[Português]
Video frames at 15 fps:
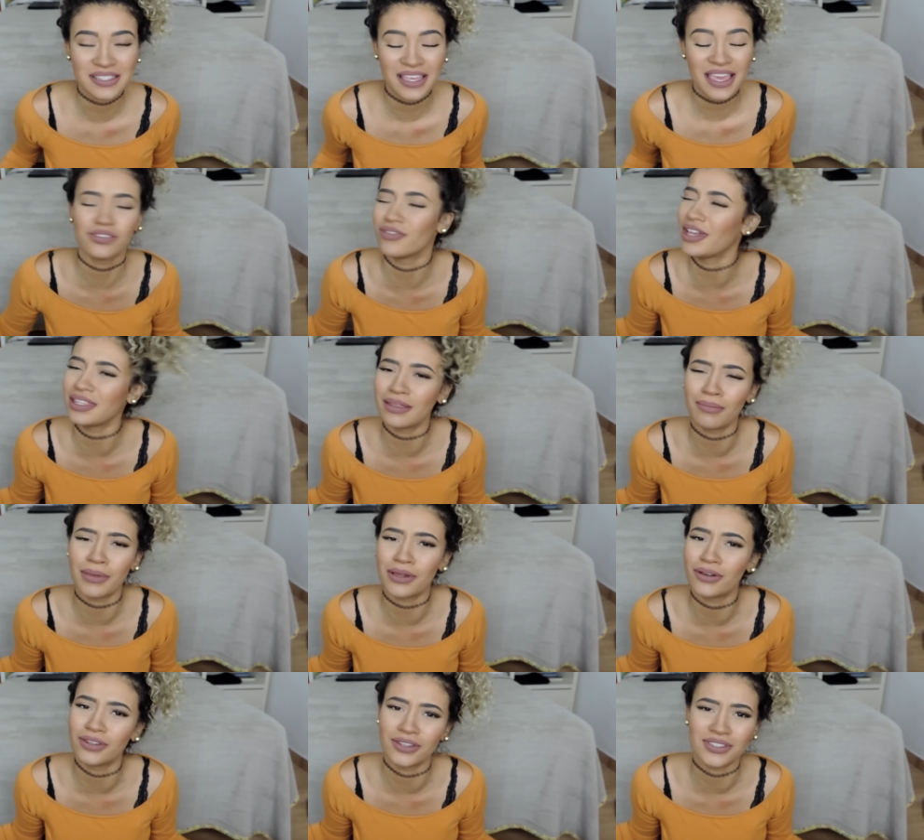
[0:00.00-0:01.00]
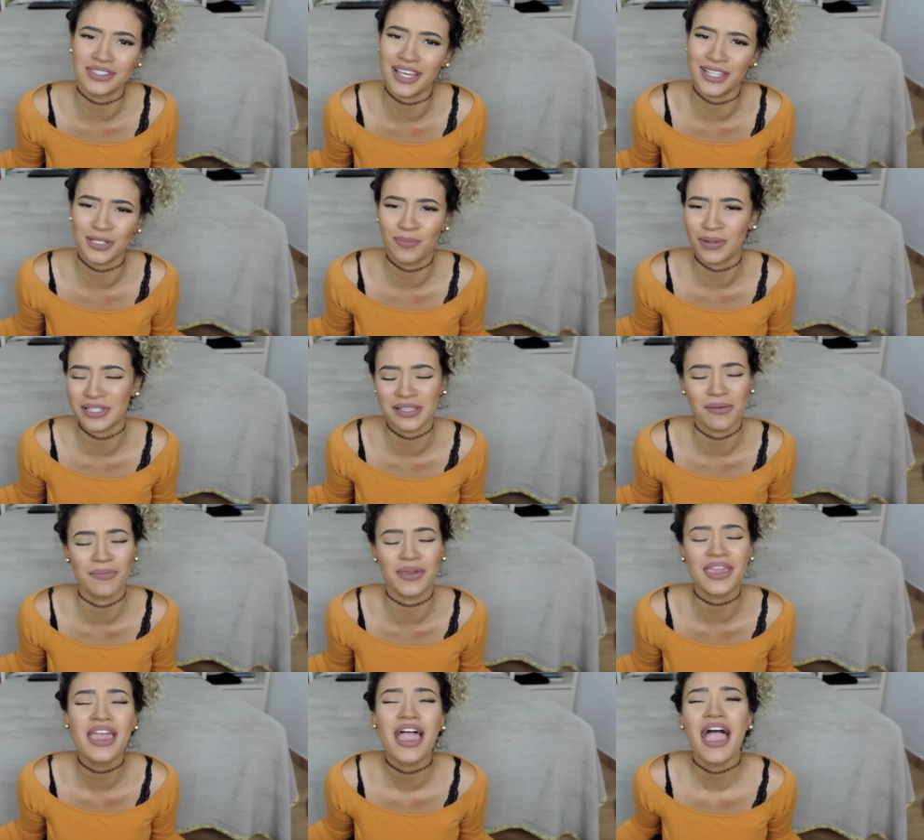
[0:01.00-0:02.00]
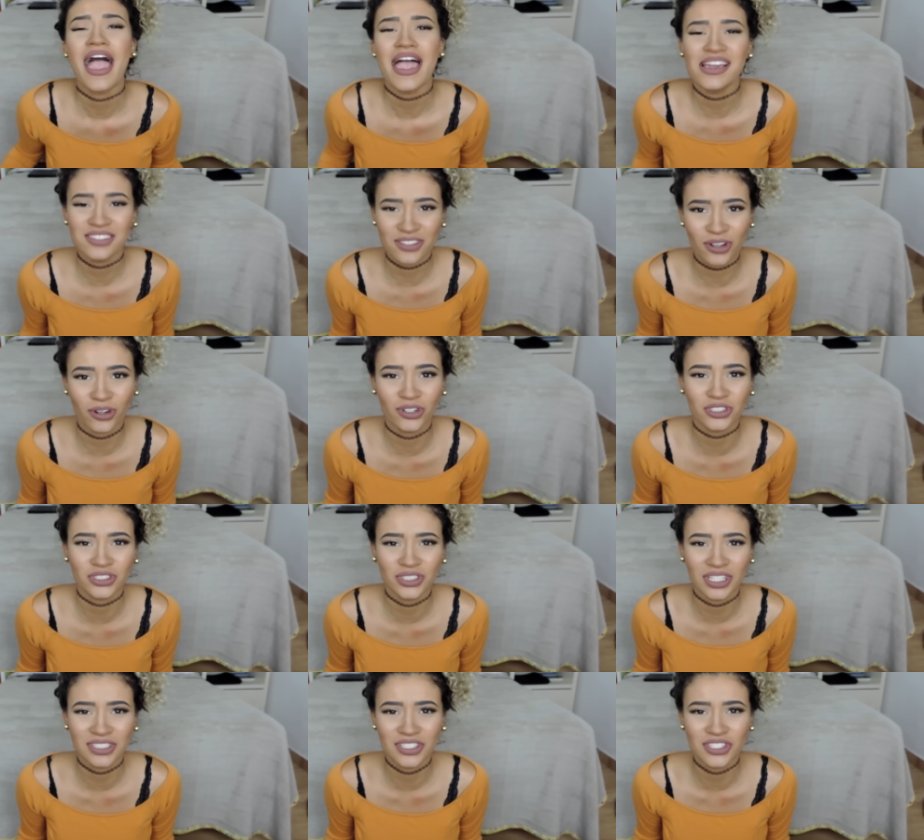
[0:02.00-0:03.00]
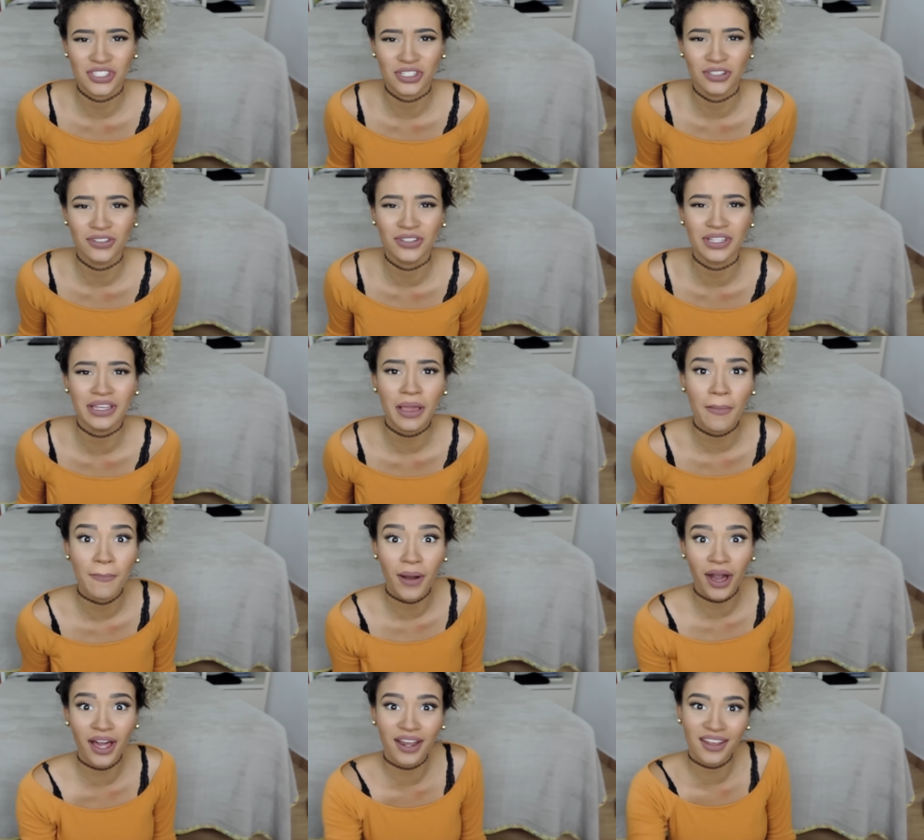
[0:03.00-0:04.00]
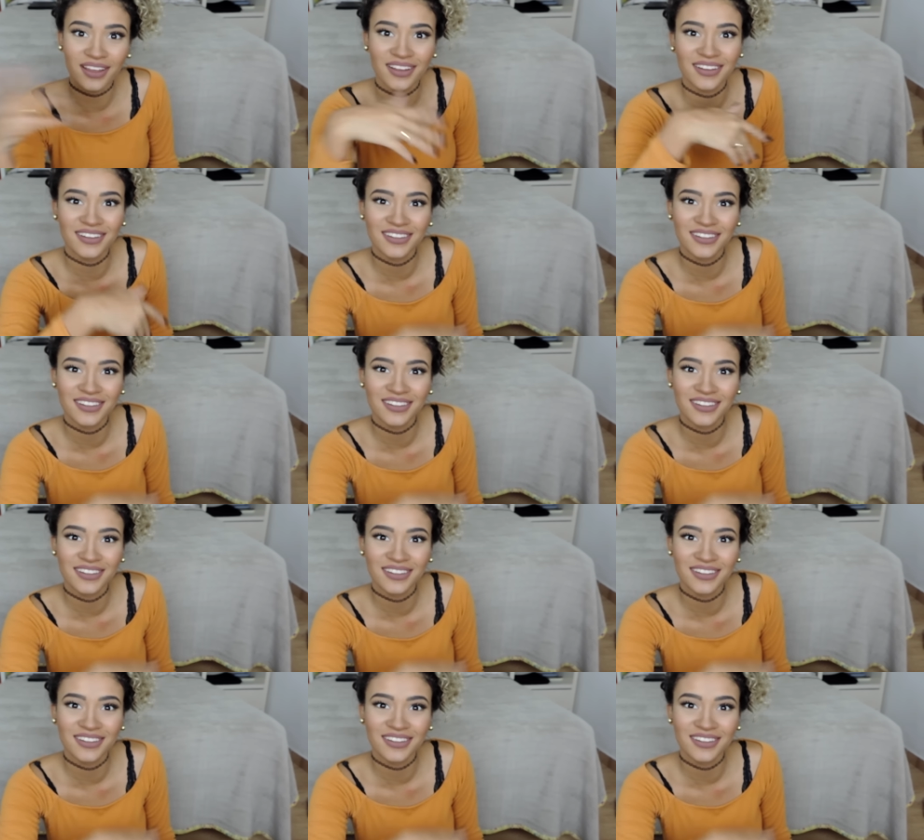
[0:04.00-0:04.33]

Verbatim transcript: Se tiver também curiosidade para saber, é só continuar assistindo e bora!